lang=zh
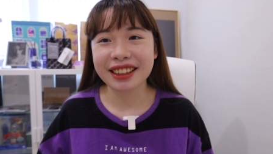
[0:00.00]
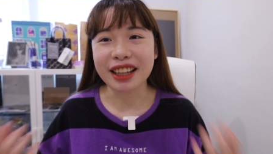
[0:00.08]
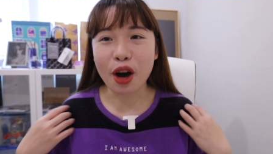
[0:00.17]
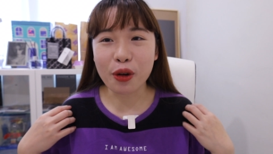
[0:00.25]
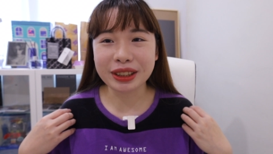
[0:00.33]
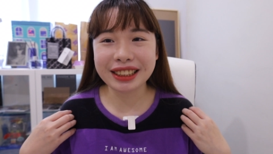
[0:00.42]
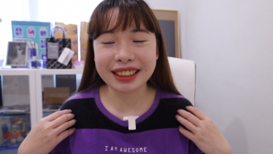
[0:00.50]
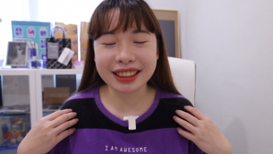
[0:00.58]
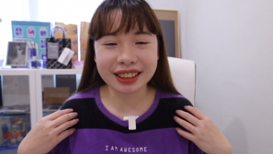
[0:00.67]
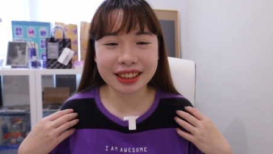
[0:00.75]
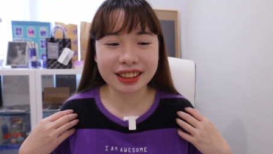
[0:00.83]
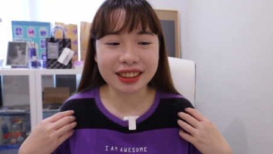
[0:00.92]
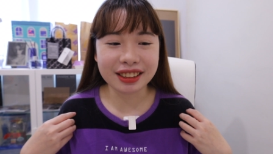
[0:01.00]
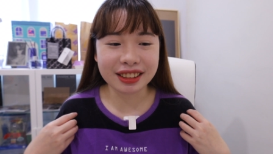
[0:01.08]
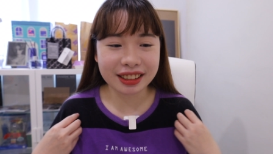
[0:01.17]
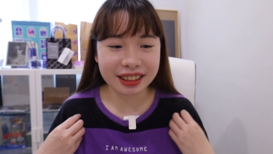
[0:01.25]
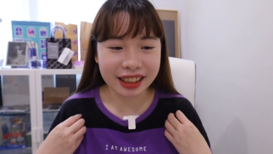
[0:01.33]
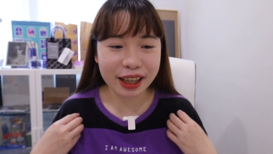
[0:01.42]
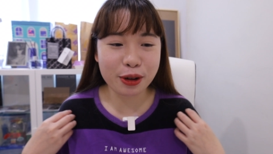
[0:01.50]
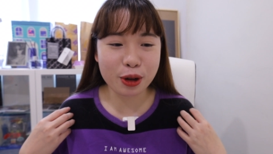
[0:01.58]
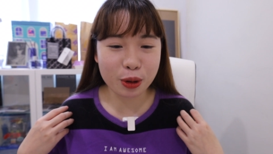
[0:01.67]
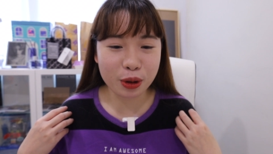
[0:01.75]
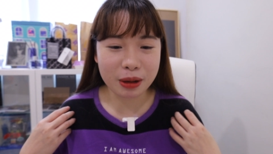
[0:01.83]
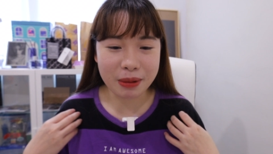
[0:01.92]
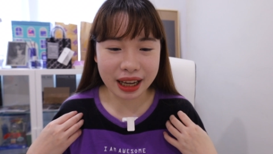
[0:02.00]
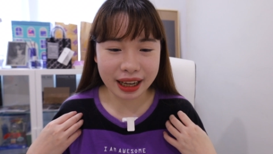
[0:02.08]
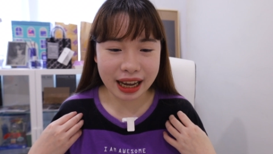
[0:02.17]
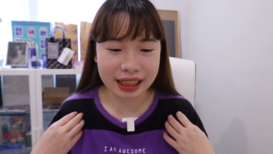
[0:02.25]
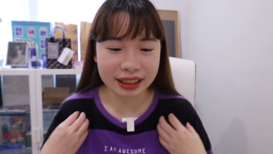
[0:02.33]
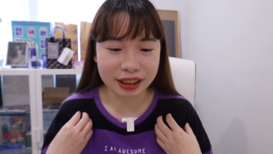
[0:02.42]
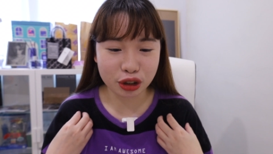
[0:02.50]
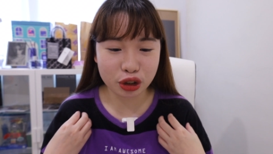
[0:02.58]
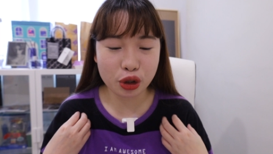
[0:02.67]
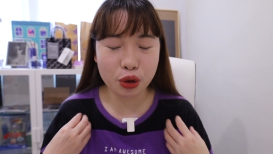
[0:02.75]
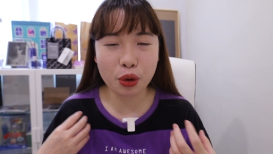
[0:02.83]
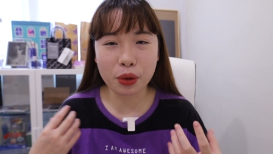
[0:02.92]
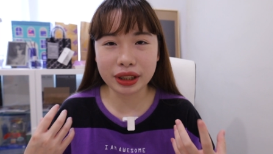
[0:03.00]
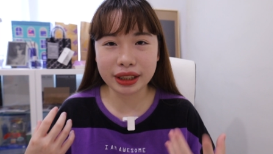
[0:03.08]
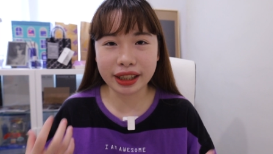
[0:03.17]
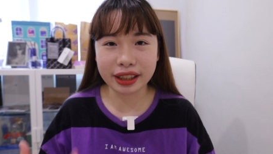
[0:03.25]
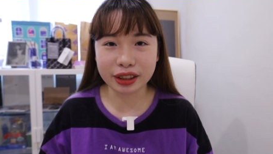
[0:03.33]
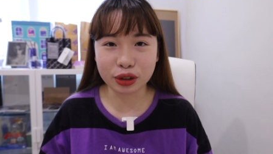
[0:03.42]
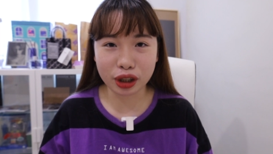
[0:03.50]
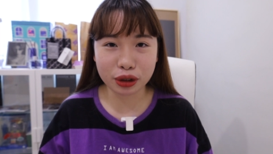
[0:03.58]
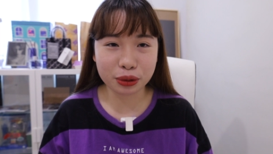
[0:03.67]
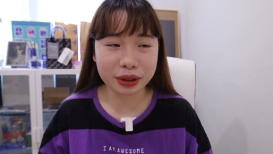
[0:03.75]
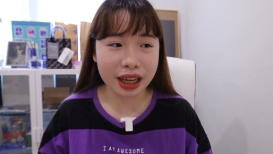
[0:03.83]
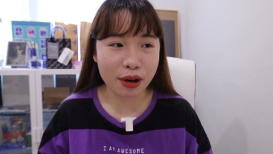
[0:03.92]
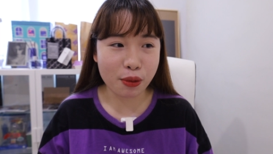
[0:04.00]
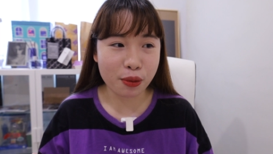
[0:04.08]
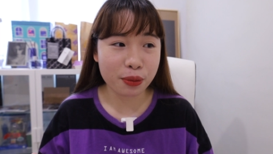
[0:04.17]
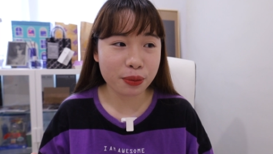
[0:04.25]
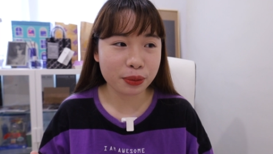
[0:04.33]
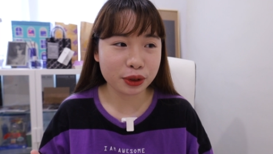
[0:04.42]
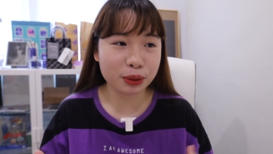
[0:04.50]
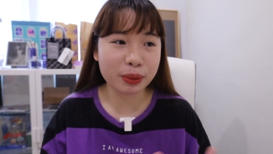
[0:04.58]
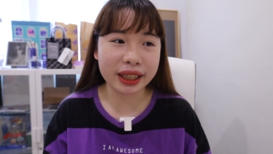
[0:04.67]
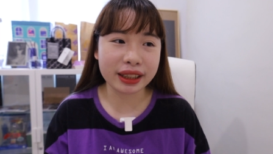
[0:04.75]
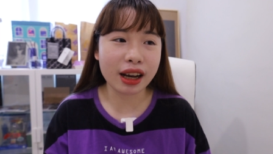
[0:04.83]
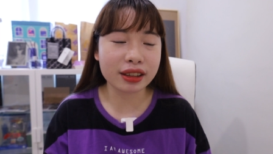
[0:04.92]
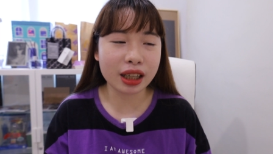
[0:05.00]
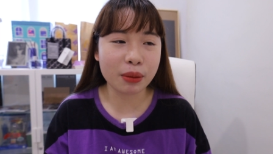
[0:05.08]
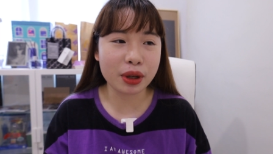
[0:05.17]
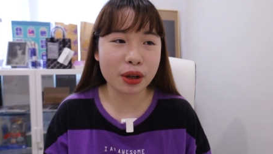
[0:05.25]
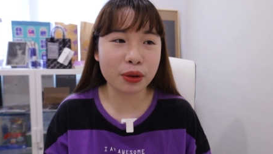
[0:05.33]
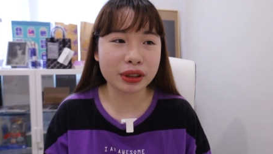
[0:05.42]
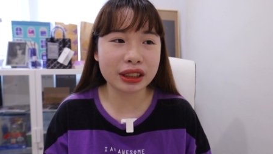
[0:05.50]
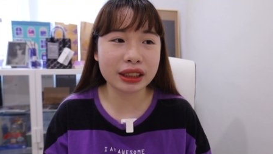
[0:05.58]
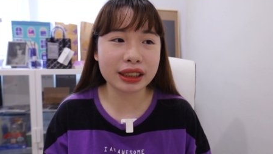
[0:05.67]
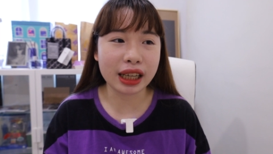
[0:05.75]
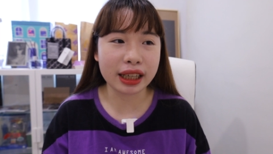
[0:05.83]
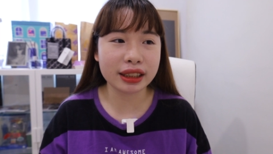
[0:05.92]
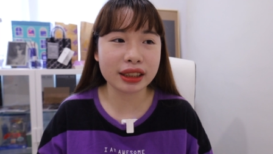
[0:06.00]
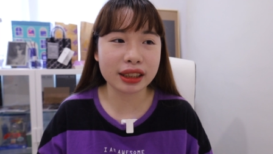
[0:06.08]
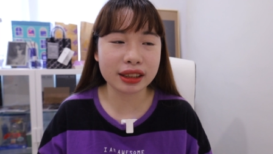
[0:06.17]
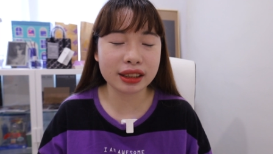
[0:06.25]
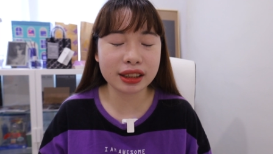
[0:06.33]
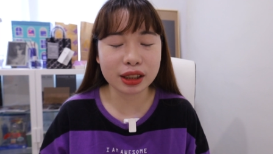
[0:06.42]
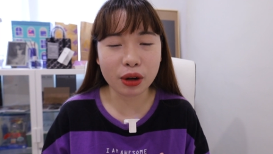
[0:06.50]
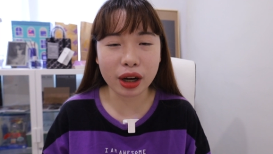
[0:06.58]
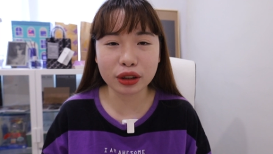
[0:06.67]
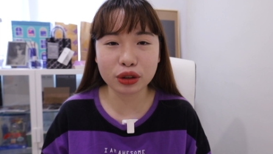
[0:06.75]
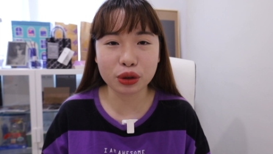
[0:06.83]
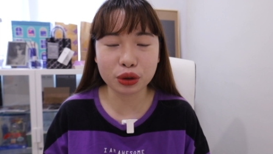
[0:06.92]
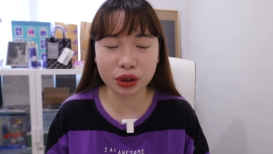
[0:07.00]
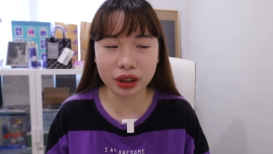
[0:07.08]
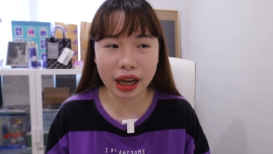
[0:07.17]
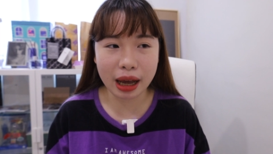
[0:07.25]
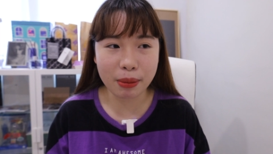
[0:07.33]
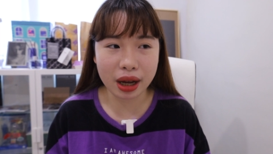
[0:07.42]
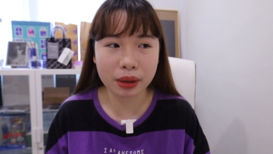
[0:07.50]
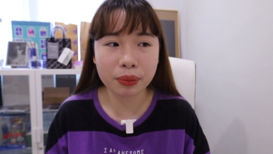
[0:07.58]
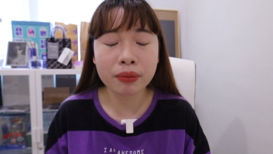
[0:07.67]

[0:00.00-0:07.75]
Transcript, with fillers: 然后我自己是这个月过得蛮开心的，就是因为我一直很专注在就是频道上面，或是想一些企划，所以我觉得还蛮